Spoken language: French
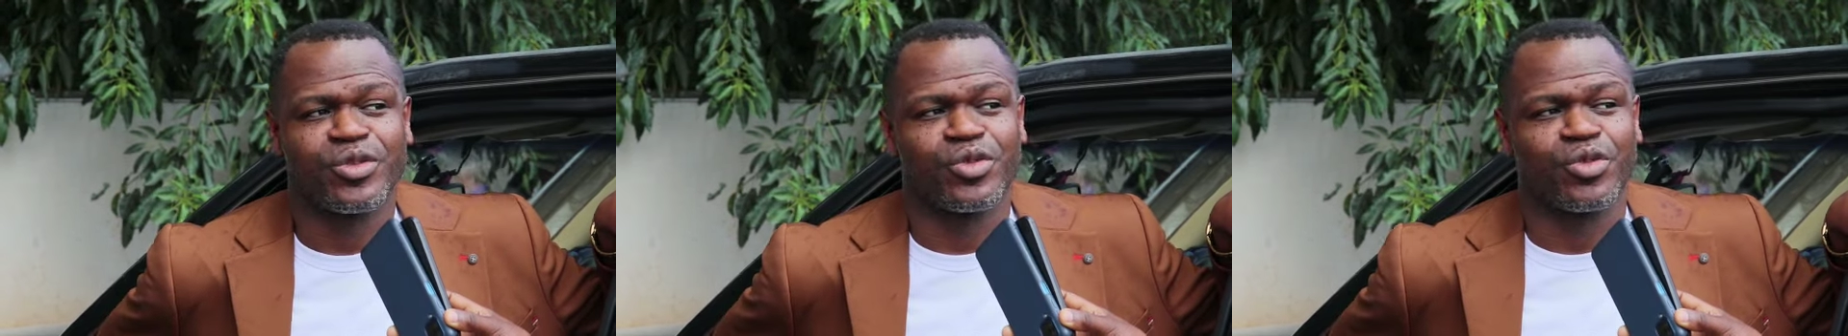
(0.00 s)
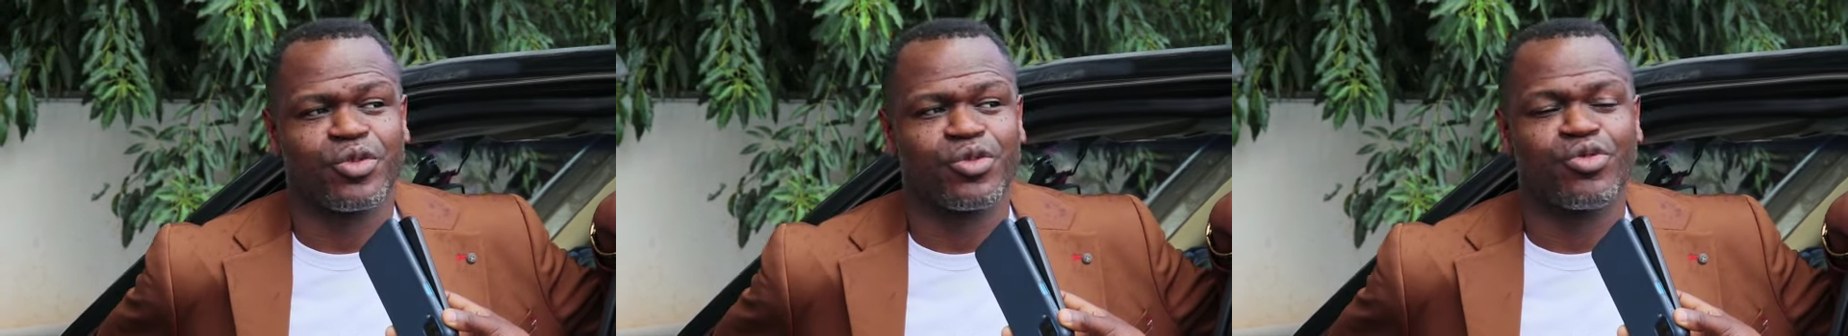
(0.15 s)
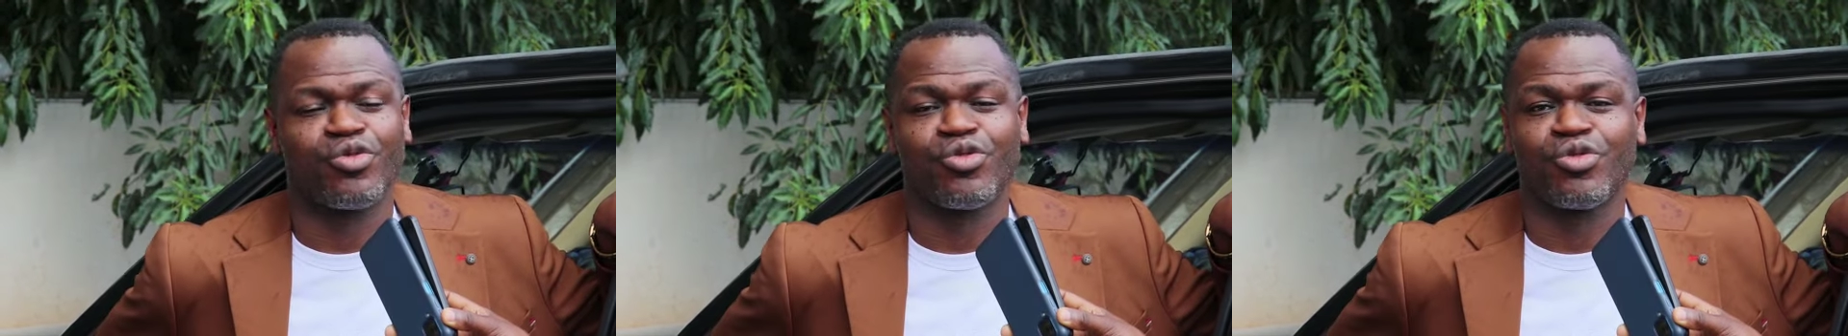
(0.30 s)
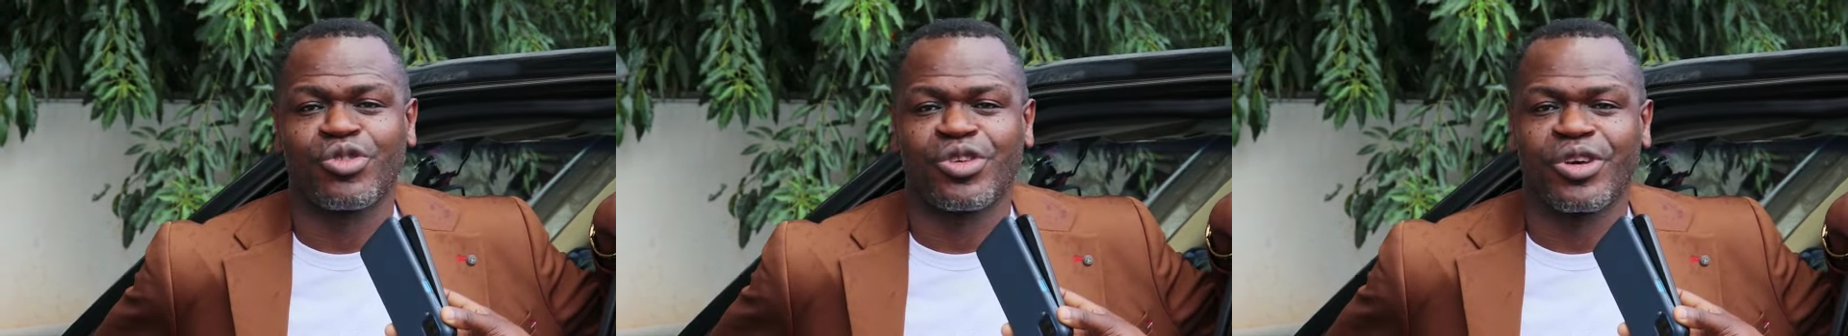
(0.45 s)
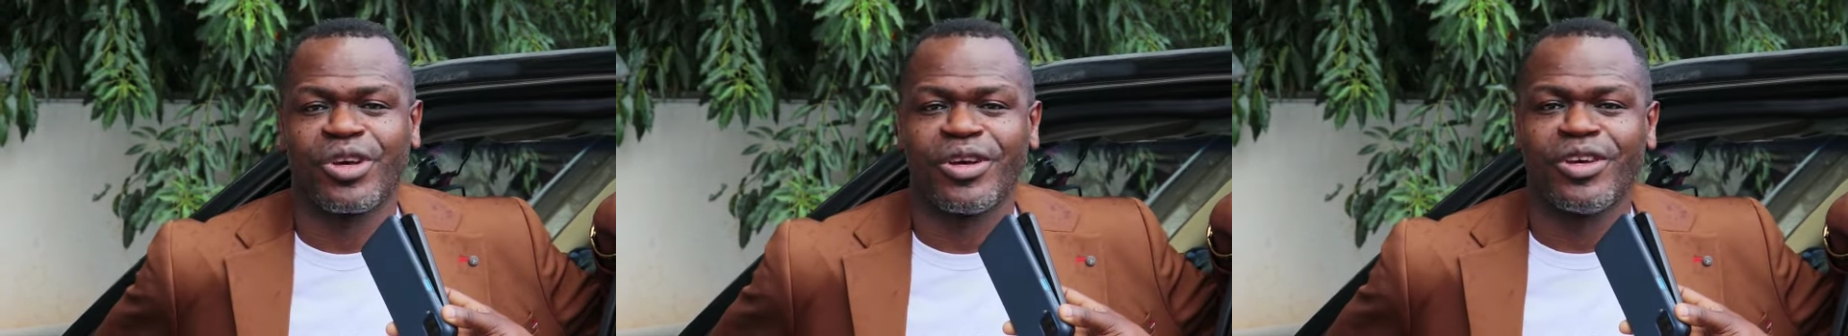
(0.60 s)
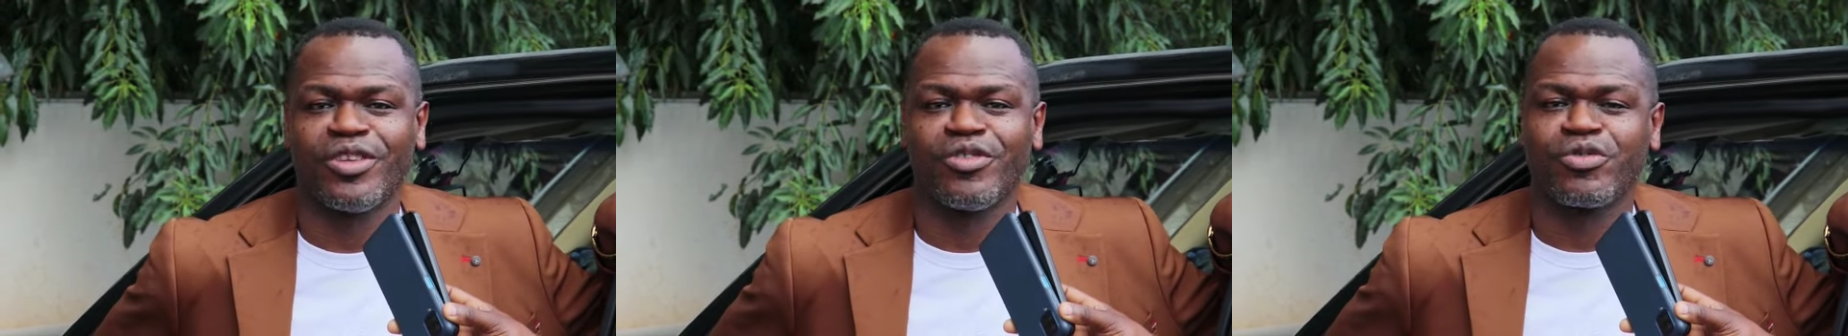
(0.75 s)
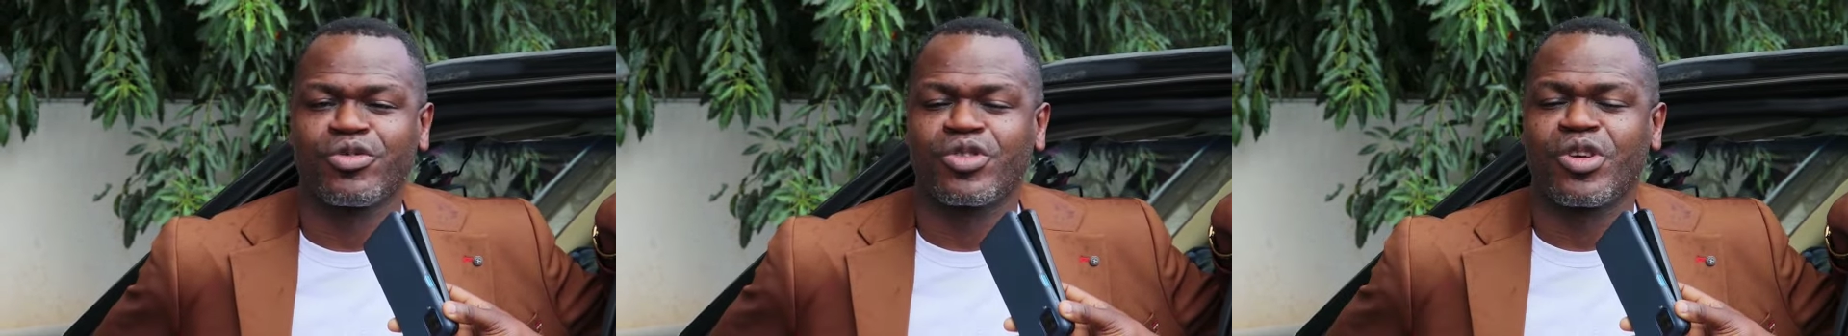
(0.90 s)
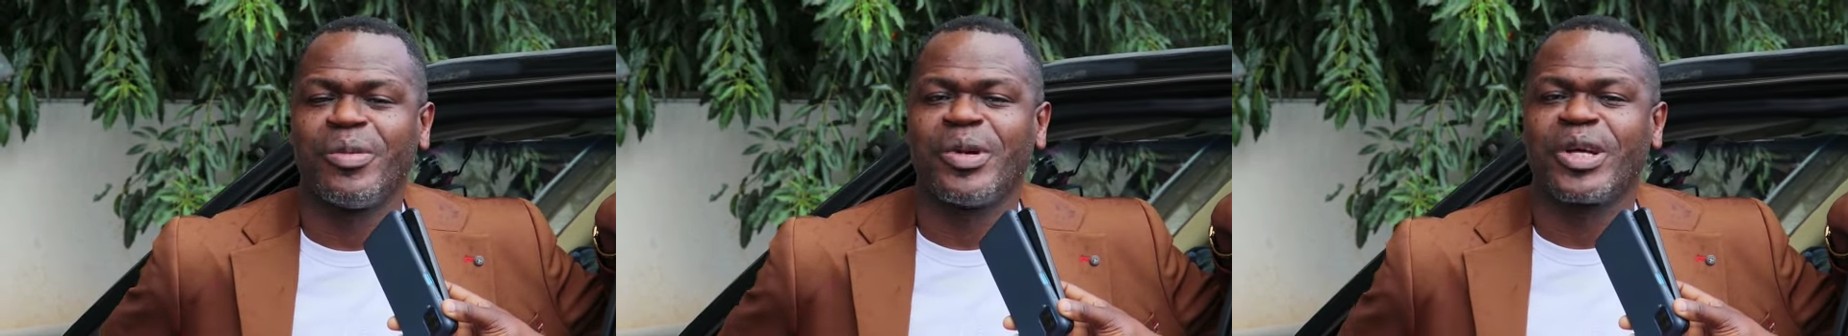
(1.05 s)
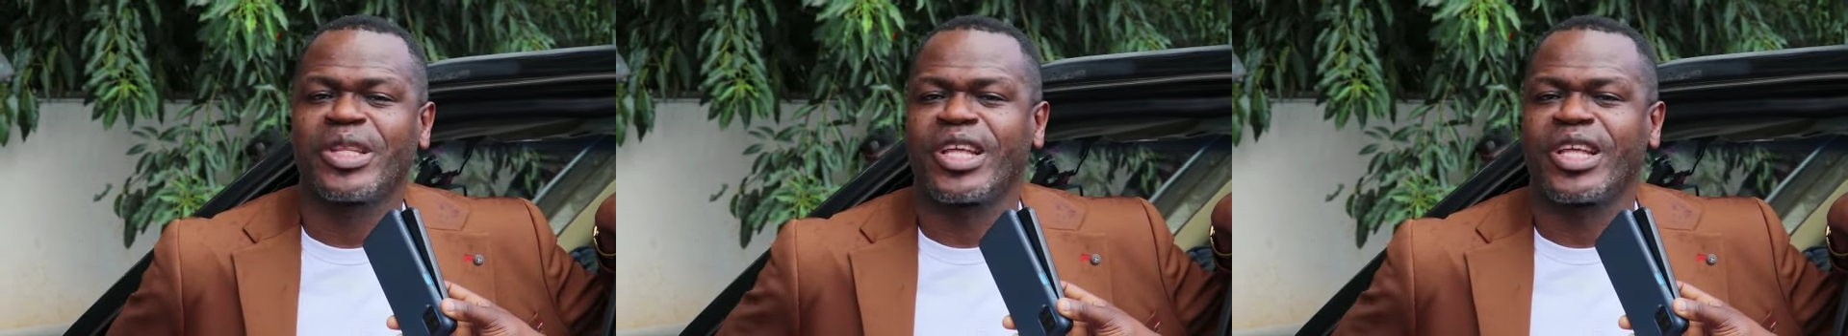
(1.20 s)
surtout que nous sommes